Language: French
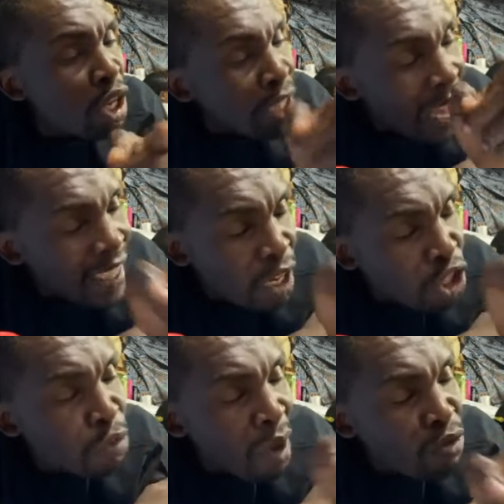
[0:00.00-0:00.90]
L'argent que
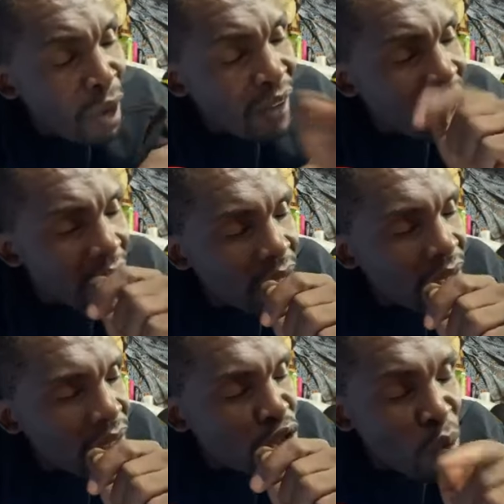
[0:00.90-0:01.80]
tu m'as vu avec là,
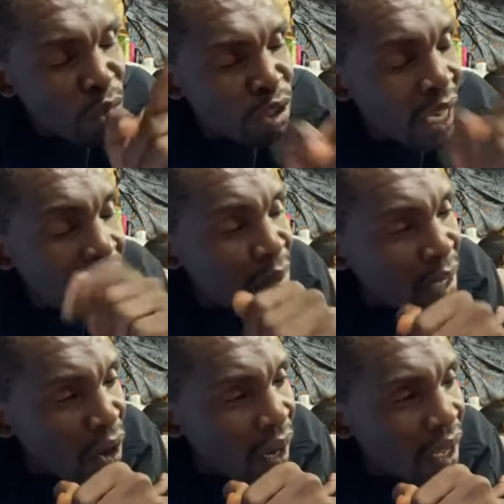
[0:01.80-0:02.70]
c'est au moins 66
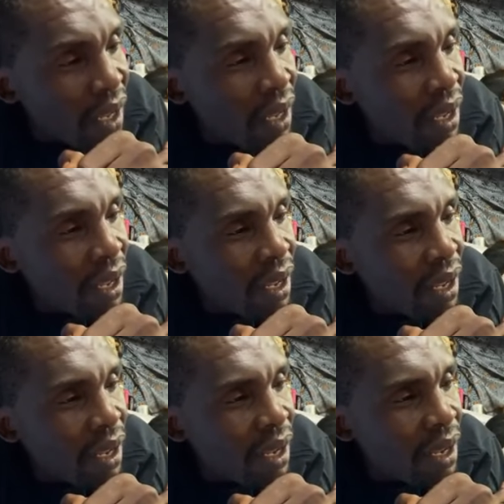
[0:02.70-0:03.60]
millions. Hein.
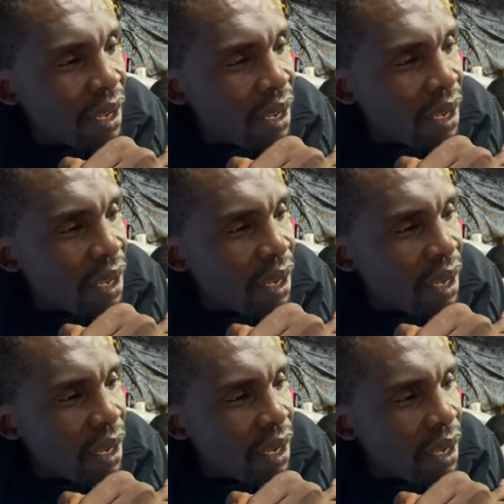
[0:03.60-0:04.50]

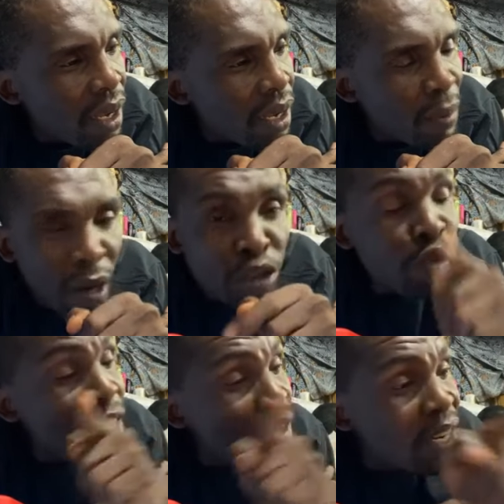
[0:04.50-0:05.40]
Oui. Mais alors, tu
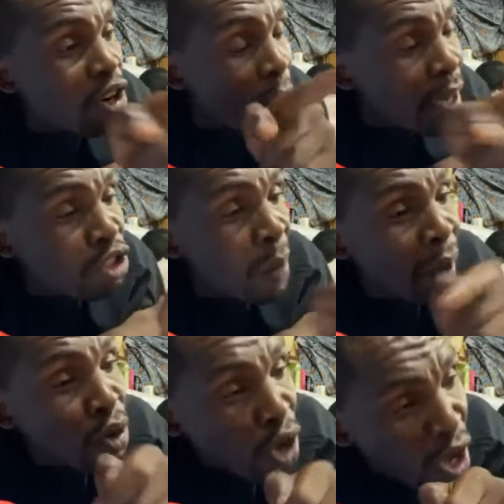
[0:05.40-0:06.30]
veux devenir comme tu n'as
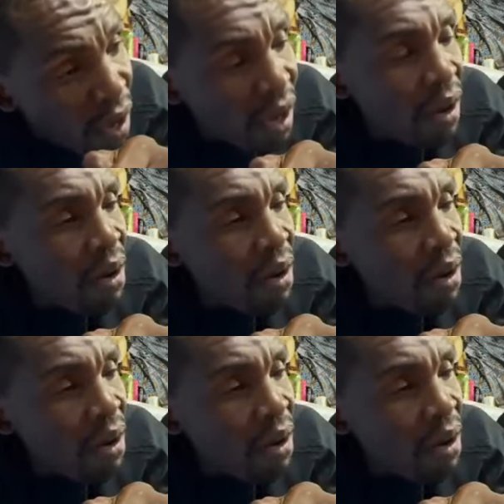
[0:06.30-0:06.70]
pas le cœur